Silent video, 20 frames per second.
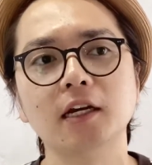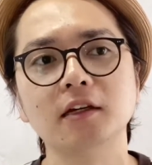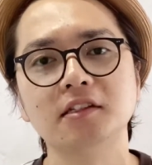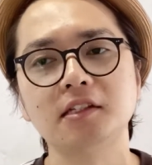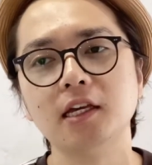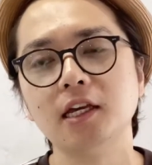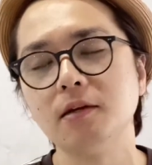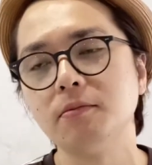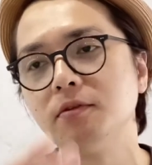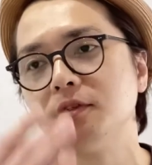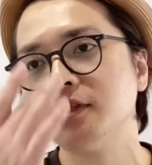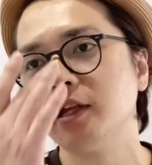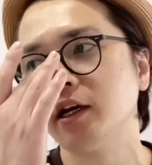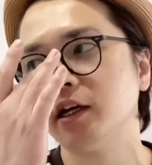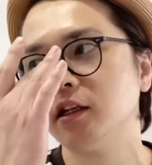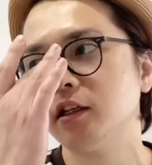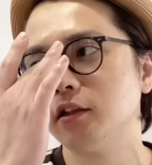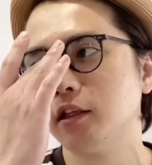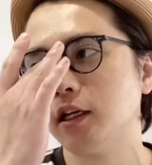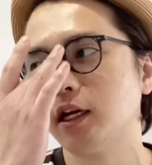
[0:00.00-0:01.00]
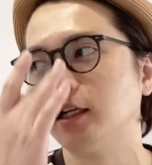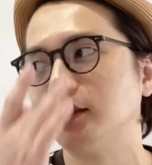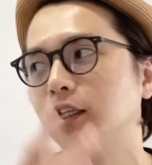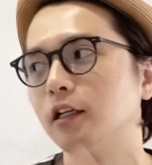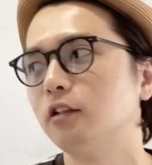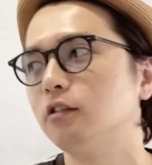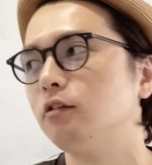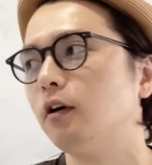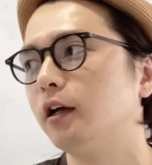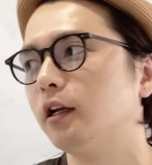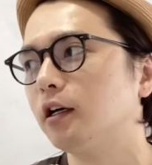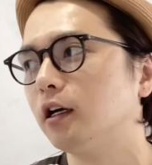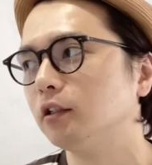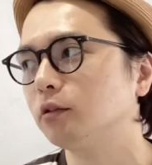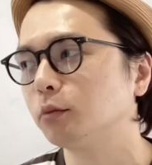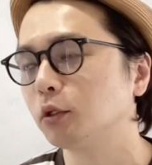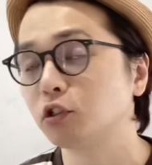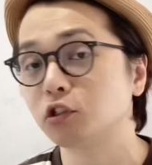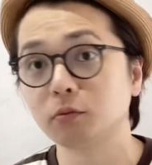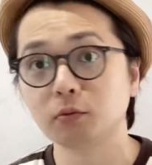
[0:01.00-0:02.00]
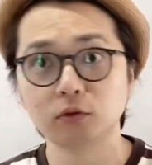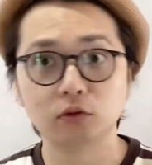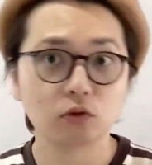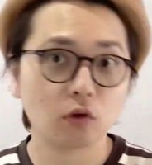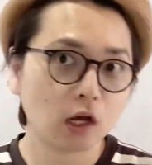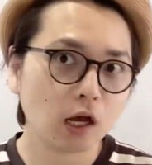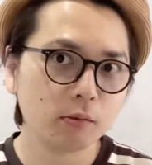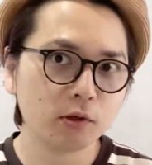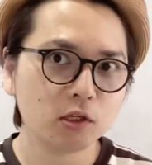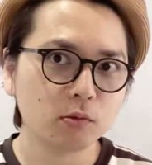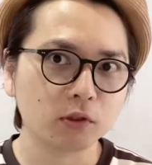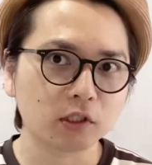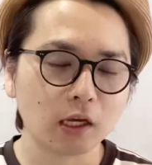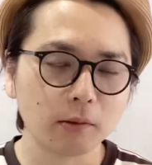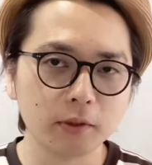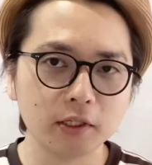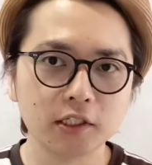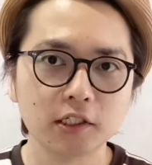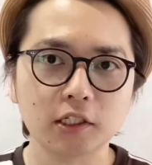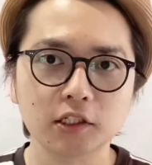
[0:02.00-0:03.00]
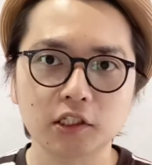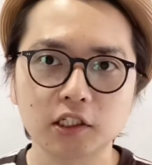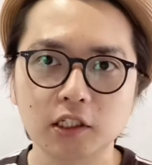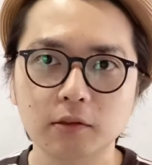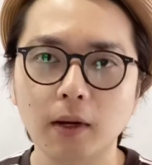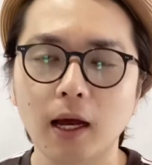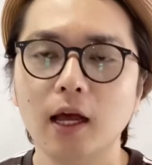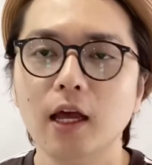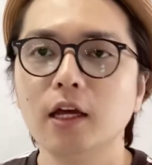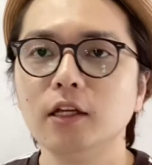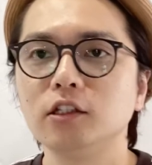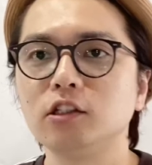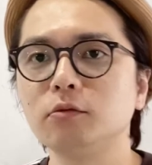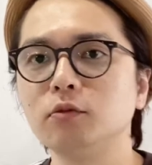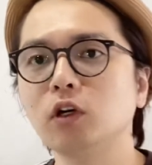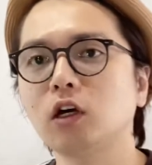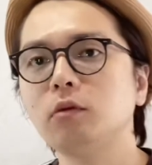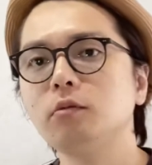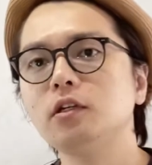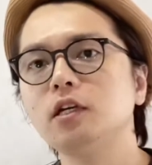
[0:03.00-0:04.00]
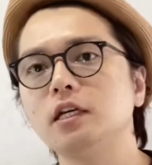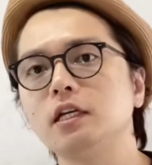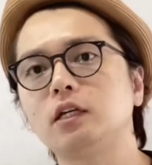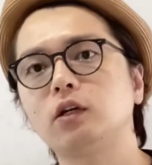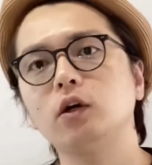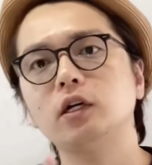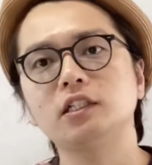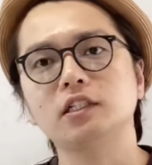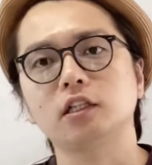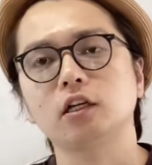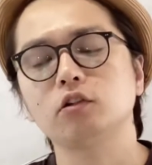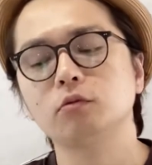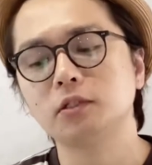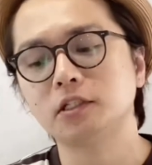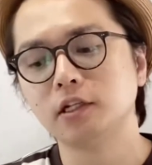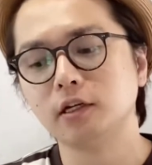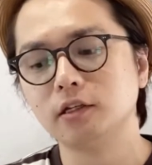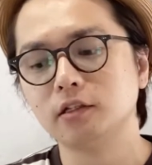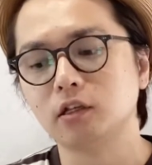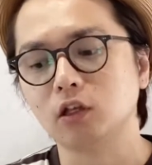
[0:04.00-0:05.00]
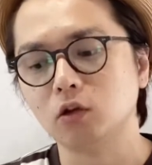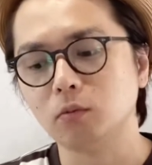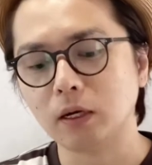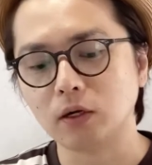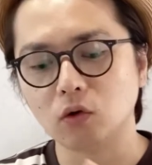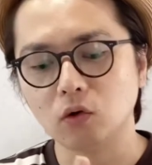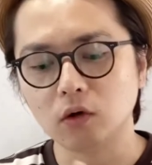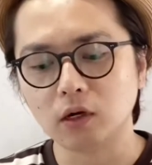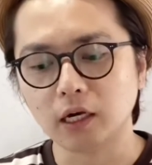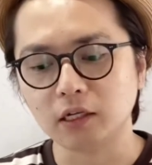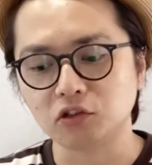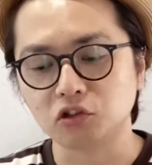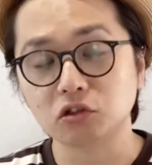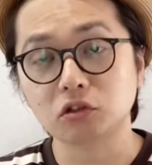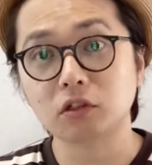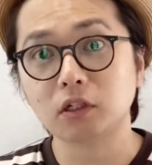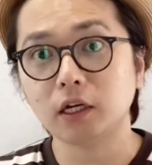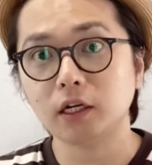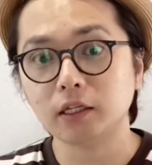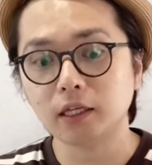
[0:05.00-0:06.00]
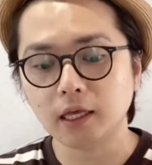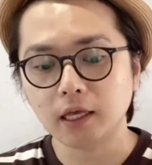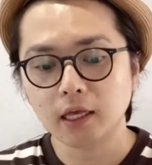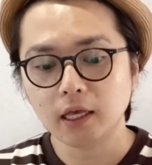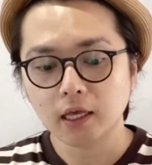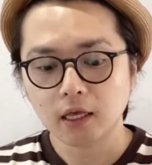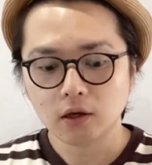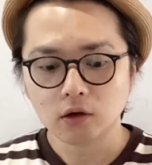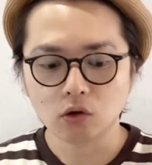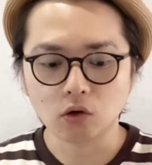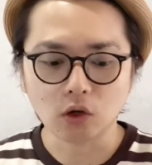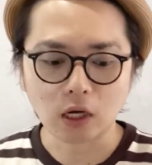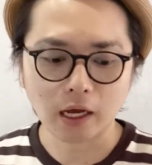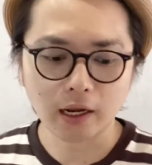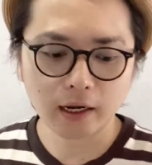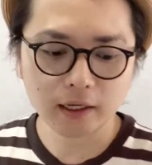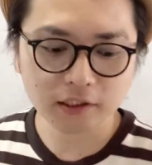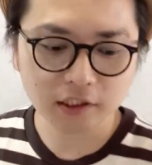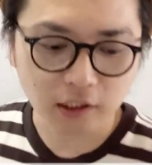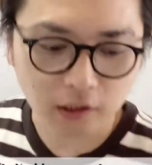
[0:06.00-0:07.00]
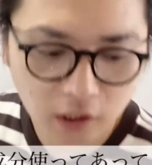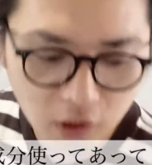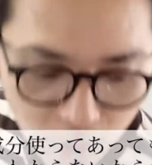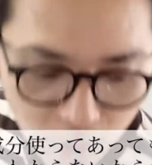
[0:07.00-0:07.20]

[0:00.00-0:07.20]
まあ、成分だけでね、語るのはあれかなと思って自分の髪でも試したし、まあ、自分の髪で1回しか試してないんですけど、まあ、今回10回ね、こうカラーした毛